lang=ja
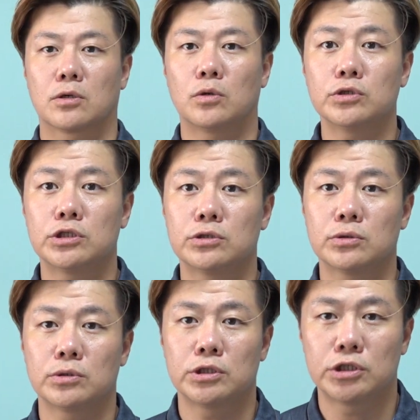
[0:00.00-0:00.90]
今週
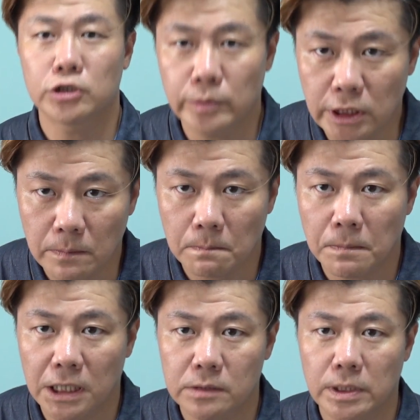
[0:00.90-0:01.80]
の日曜日に
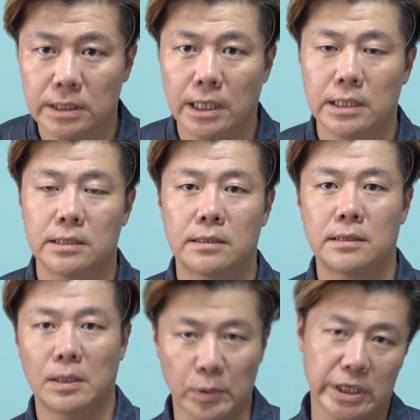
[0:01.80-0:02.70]
パルマ対
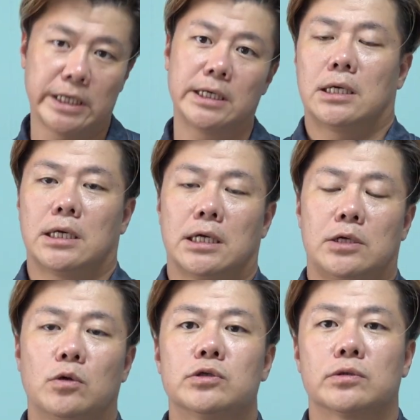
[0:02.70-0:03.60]
ナポリ、えー、
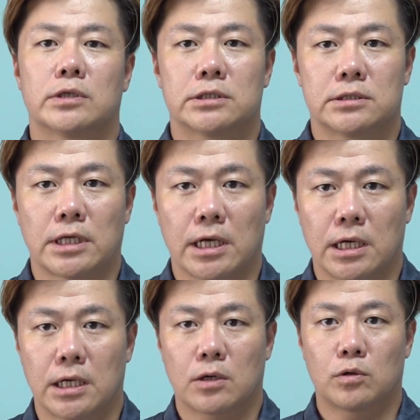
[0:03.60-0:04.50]
夜のですね
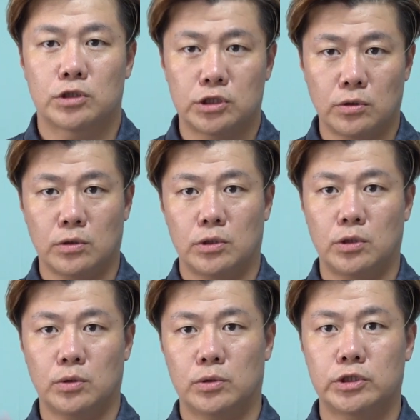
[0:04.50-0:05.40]
こっちの
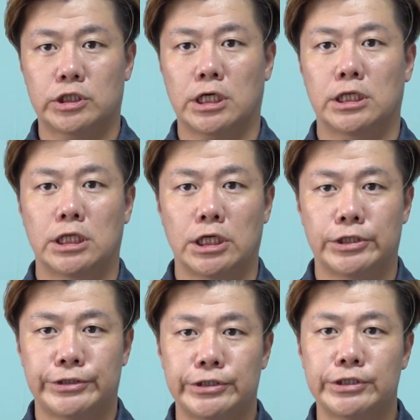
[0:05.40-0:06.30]
日本の時間で
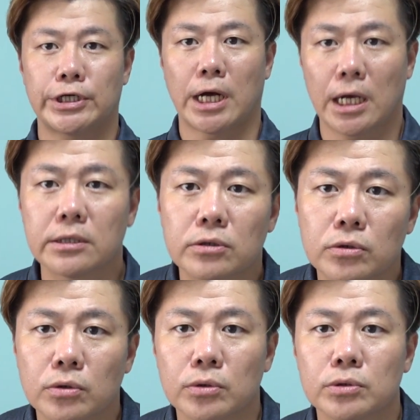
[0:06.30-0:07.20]
7時
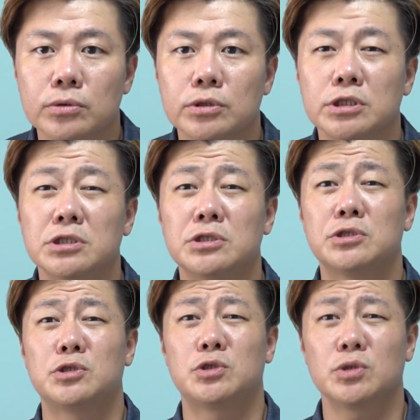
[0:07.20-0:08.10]
半という非
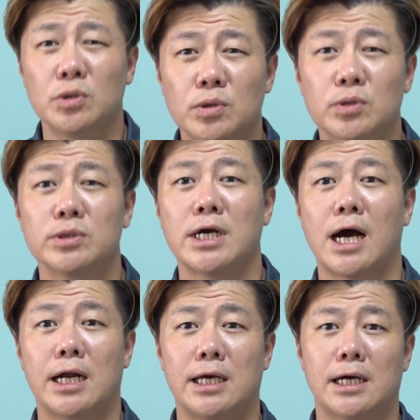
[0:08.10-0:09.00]
常に
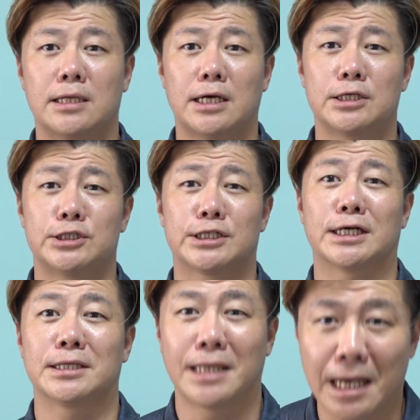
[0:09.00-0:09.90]
ありがたい時
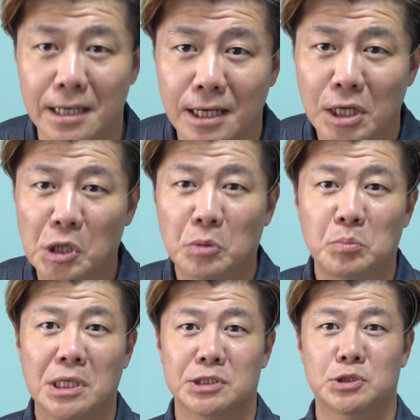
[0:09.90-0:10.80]
間
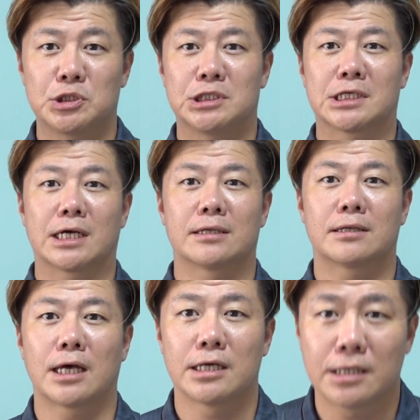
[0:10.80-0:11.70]
帯見やすい時
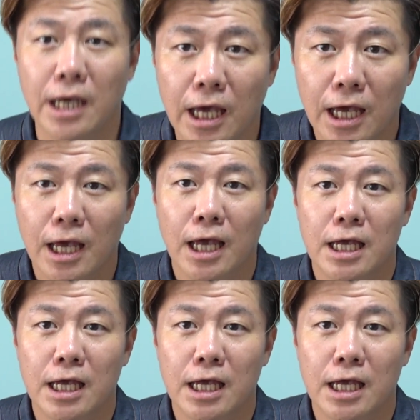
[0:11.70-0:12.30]
間帯で、